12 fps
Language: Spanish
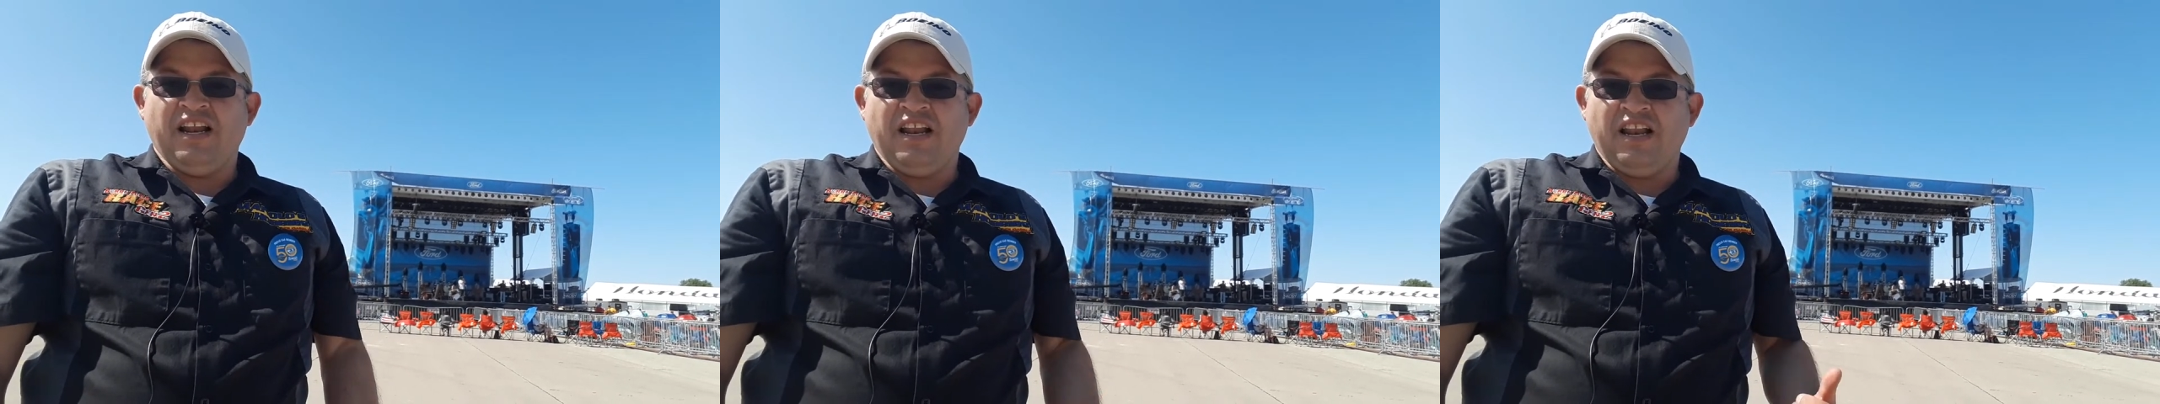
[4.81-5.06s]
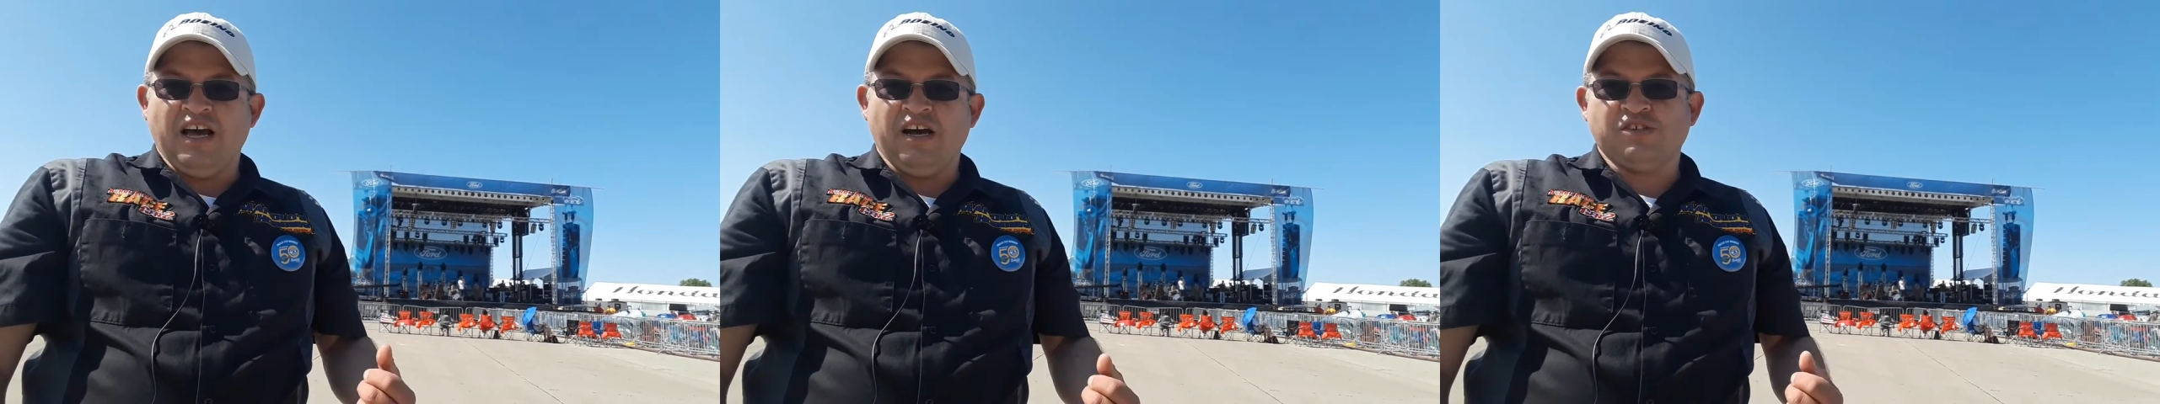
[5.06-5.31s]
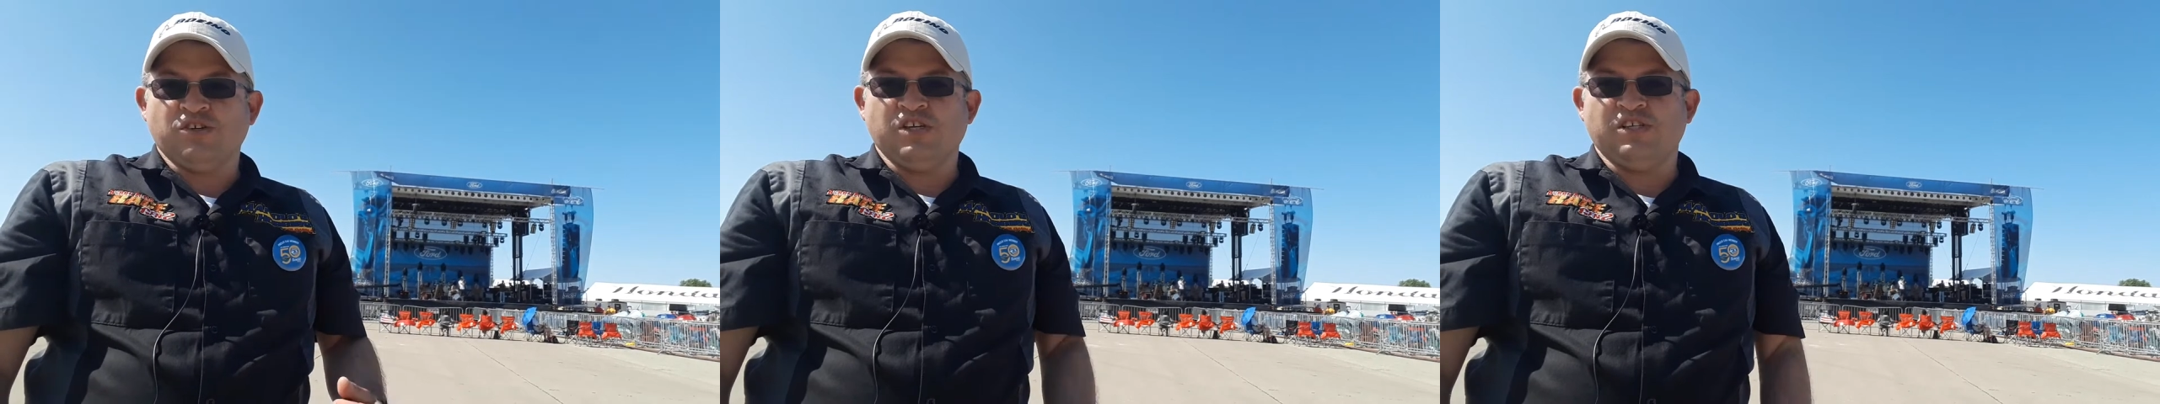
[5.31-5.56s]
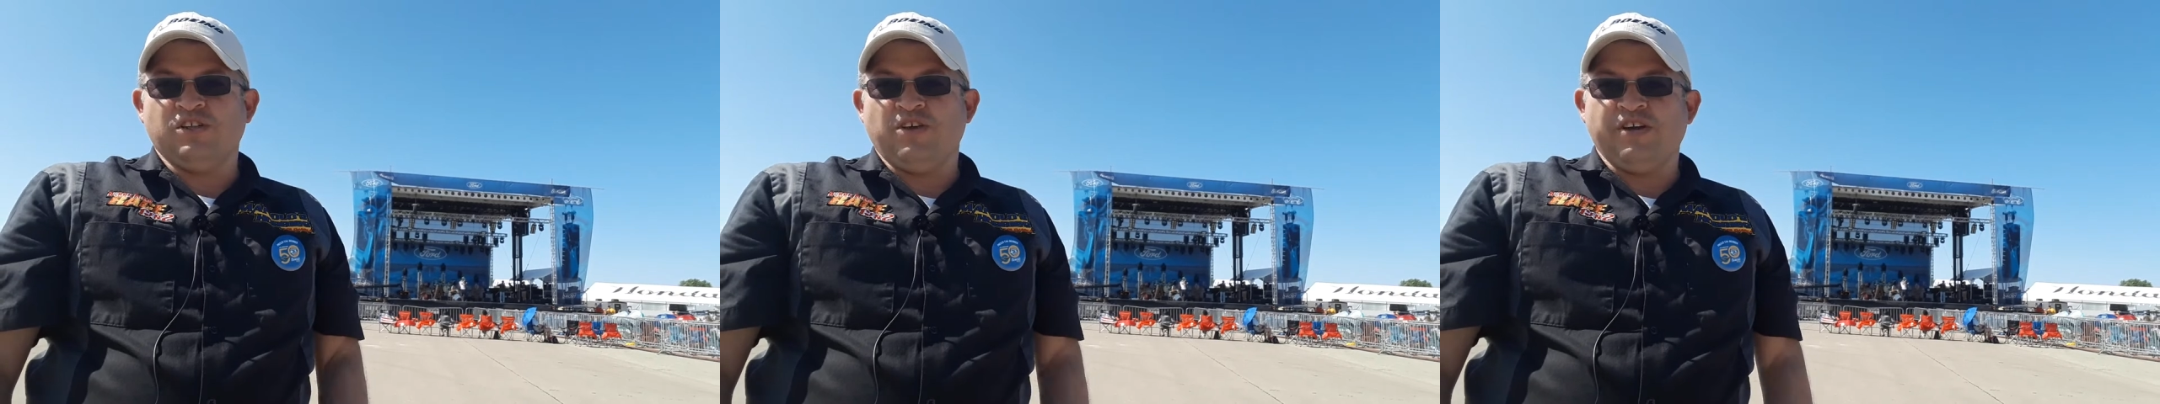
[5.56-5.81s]
la
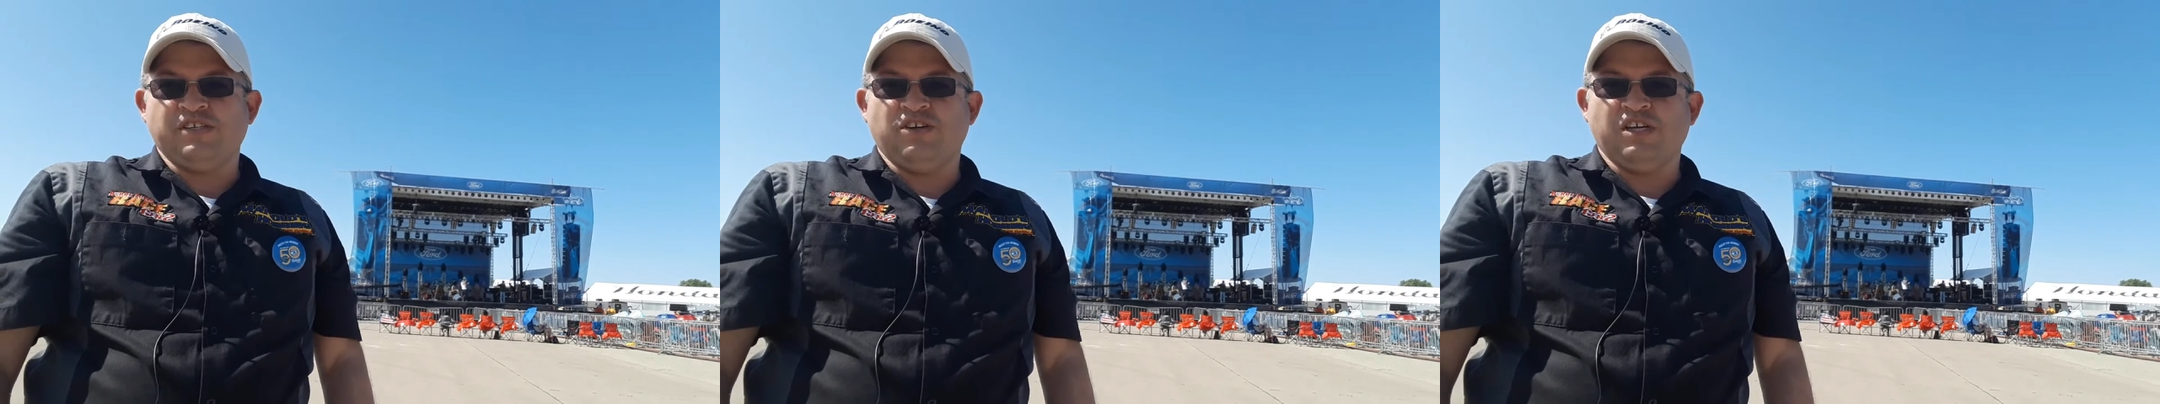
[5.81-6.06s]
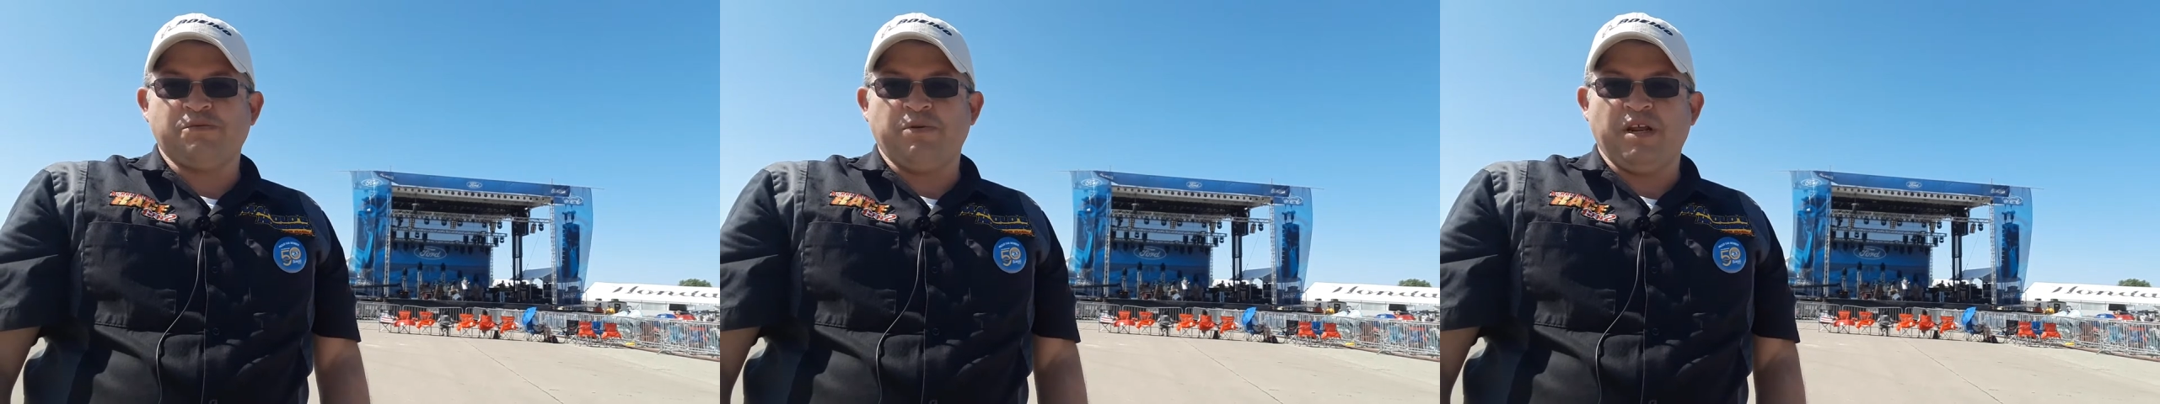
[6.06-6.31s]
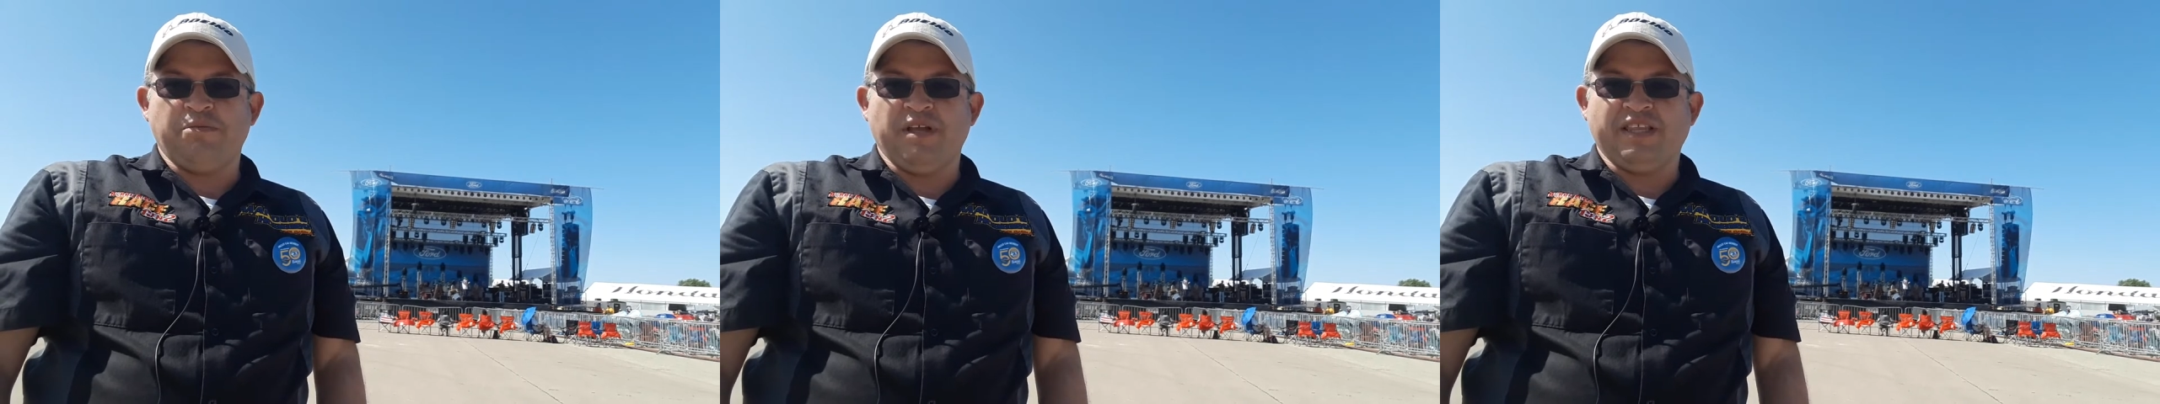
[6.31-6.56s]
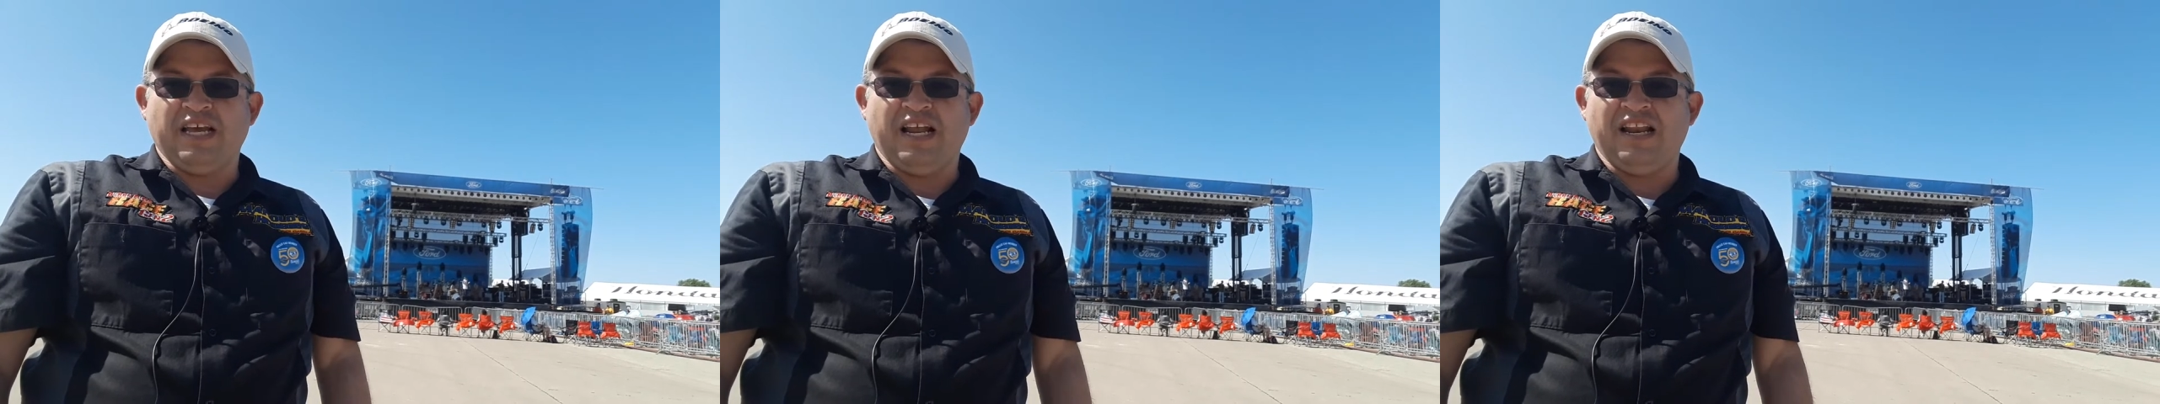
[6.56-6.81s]
Asociación de Aviación
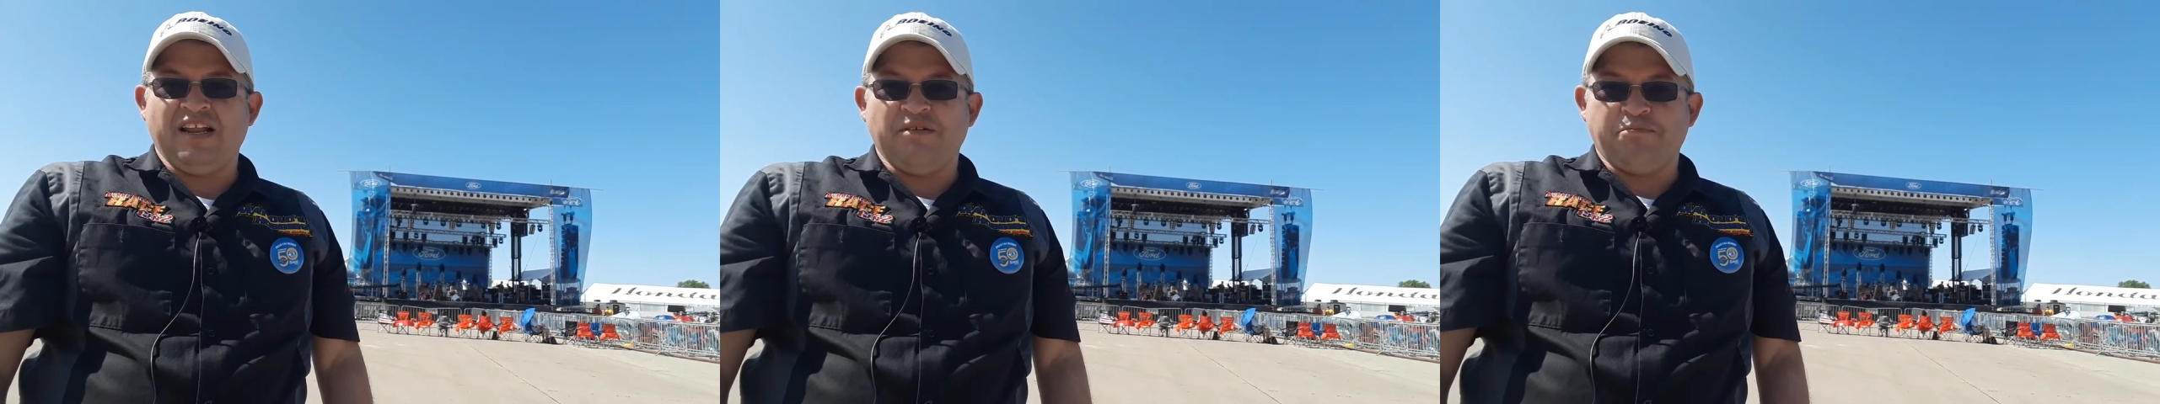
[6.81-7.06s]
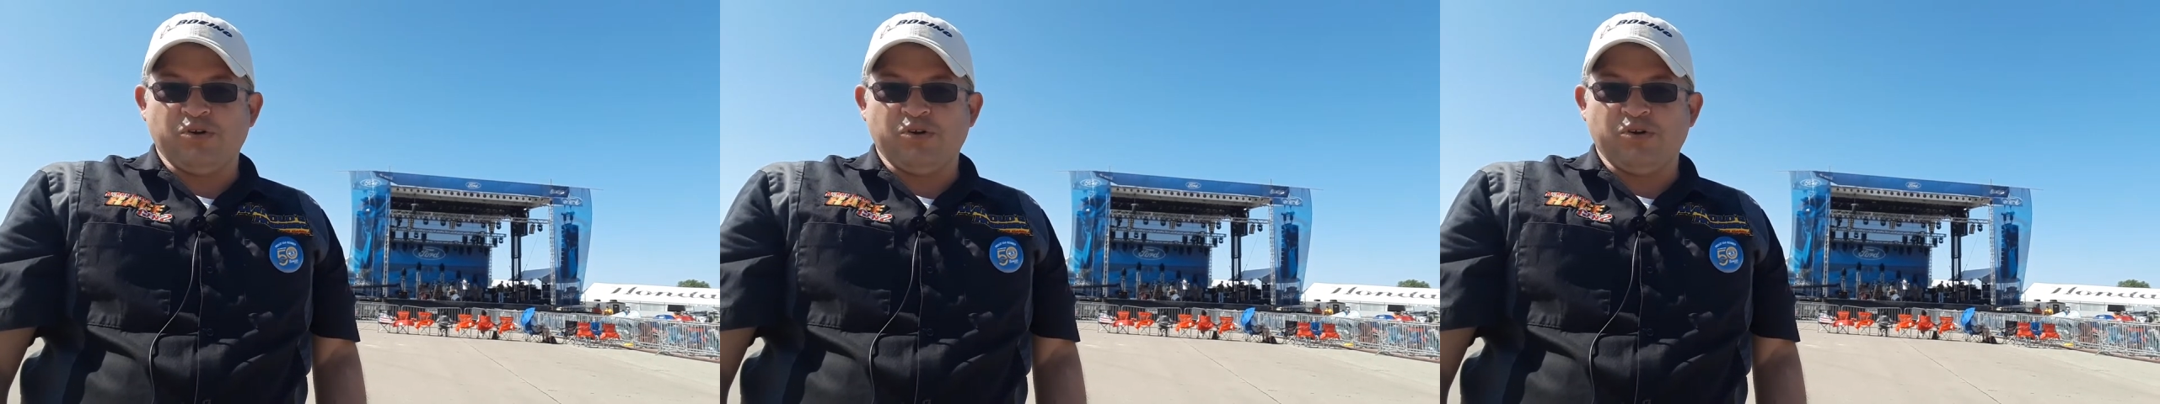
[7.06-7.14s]
Experimental,